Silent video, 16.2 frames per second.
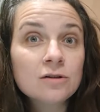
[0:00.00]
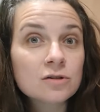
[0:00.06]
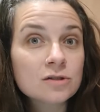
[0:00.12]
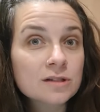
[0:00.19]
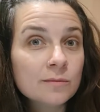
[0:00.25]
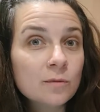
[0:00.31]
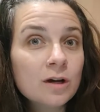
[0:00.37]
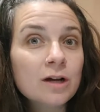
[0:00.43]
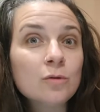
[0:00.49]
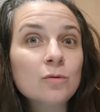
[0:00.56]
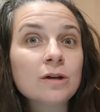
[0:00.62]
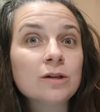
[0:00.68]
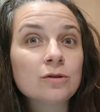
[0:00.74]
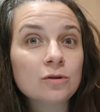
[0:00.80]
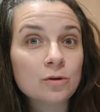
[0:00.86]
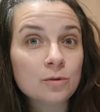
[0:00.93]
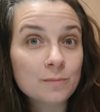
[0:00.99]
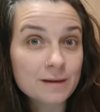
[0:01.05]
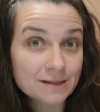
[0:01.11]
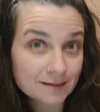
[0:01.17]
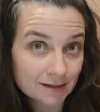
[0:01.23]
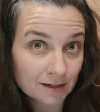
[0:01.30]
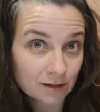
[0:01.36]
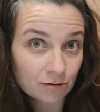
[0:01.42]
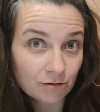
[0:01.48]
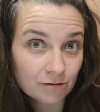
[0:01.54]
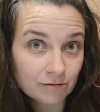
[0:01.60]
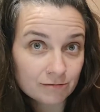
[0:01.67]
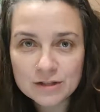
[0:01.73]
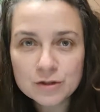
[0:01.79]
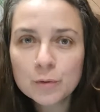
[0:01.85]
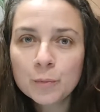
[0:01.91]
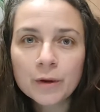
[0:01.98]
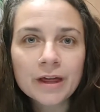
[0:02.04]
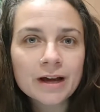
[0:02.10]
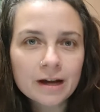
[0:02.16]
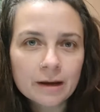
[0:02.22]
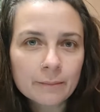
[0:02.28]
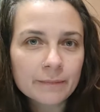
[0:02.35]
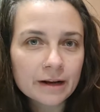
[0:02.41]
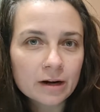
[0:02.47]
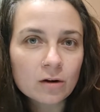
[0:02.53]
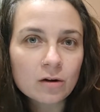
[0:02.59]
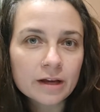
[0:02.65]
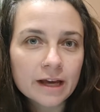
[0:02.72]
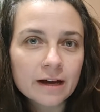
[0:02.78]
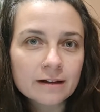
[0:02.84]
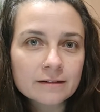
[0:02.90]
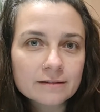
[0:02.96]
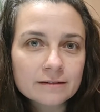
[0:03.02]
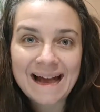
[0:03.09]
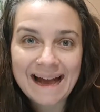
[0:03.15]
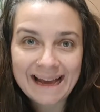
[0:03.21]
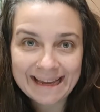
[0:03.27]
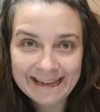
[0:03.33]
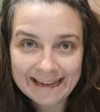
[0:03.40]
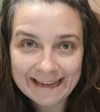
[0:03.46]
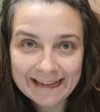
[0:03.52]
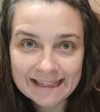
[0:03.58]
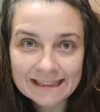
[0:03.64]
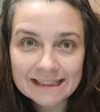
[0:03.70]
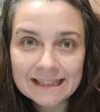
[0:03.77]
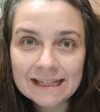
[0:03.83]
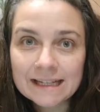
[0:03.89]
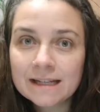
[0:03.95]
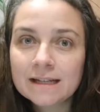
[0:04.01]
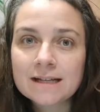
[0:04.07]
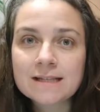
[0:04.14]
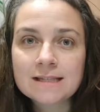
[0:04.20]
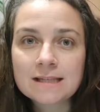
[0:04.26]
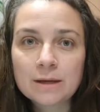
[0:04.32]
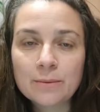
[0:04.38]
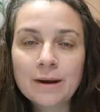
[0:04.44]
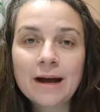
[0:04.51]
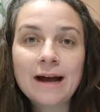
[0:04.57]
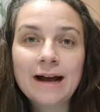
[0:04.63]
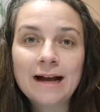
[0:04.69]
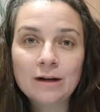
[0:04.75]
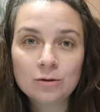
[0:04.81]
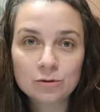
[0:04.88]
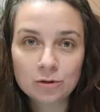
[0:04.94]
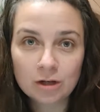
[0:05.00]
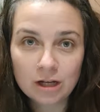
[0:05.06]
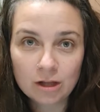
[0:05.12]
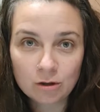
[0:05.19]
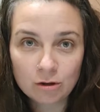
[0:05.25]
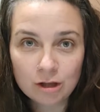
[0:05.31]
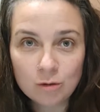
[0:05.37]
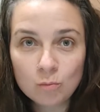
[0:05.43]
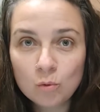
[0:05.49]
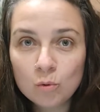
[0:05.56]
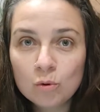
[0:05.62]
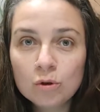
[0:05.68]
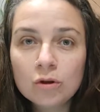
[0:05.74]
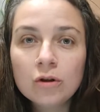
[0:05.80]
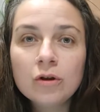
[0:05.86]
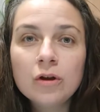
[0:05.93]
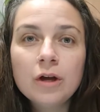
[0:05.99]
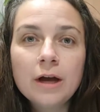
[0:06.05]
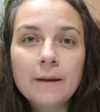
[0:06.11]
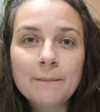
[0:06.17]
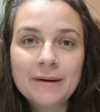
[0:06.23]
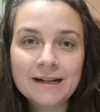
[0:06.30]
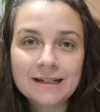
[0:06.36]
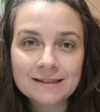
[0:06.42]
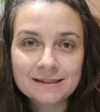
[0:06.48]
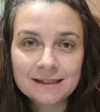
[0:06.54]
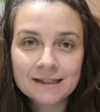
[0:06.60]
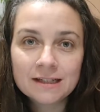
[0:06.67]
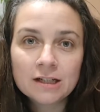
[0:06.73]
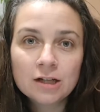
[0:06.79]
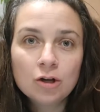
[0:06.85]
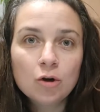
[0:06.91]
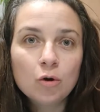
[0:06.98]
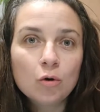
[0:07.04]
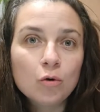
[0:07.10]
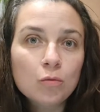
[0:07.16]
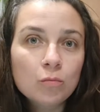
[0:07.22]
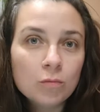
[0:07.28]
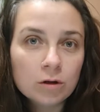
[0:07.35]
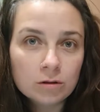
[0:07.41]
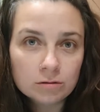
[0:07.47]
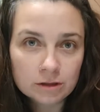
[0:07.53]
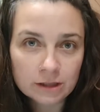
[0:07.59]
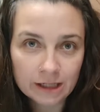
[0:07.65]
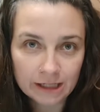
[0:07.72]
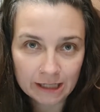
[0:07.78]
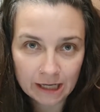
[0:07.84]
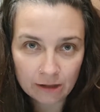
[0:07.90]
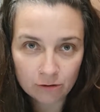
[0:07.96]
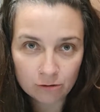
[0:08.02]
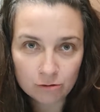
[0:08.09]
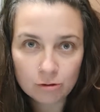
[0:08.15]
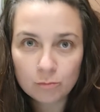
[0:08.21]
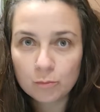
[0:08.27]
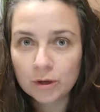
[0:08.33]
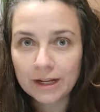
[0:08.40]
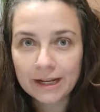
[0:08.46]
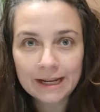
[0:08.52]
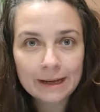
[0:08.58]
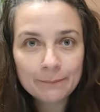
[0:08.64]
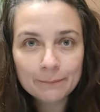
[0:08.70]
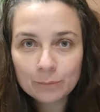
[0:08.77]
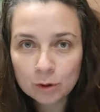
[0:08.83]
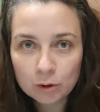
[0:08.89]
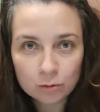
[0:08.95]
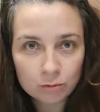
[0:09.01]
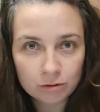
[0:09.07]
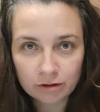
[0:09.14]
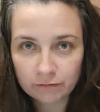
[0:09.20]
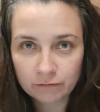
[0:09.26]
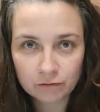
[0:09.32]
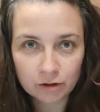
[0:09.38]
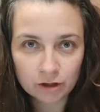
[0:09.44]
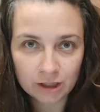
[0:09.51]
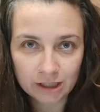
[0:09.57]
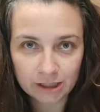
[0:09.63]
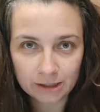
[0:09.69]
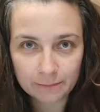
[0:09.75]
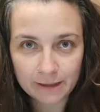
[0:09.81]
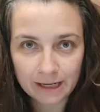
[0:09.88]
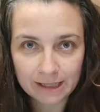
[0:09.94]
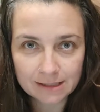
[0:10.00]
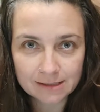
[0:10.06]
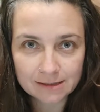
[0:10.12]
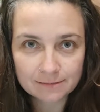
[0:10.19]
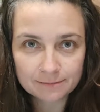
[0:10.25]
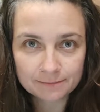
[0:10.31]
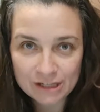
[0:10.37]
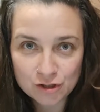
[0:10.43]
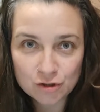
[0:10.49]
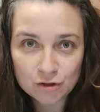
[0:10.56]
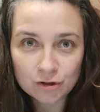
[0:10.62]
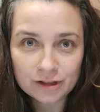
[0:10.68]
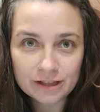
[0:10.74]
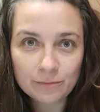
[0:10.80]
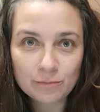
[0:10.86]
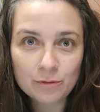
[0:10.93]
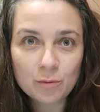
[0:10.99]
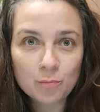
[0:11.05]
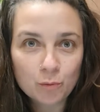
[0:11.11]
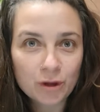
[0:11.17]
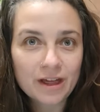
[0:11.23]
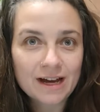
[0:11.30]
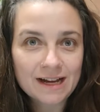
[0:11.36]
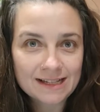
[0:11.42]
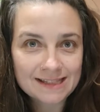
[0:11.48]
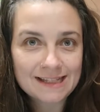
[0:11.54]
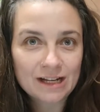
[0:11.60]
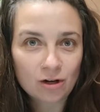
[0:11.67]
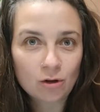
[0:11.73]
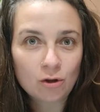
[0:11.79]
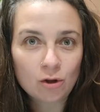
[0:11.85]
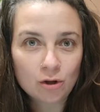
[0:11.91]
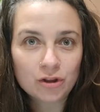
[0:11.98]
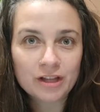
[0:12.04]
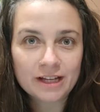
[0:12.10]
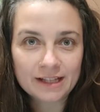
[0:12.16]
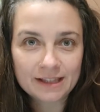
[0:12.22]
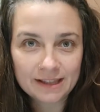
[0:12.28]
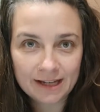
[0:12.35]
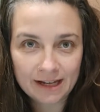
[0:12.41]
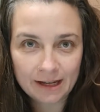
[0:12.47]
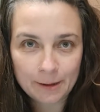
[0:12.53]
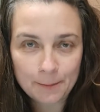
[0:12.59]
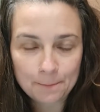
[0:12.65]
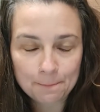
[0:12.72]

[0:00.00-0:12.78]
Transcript: conocemos a nuestros vecinos. Eso puedes cambiarlo ya. Hay gente que se va al otro lado del mundo para hacer un voluntariado, por ejemplo en un refugio de animales. Eso también puedes hacerlo donde estás.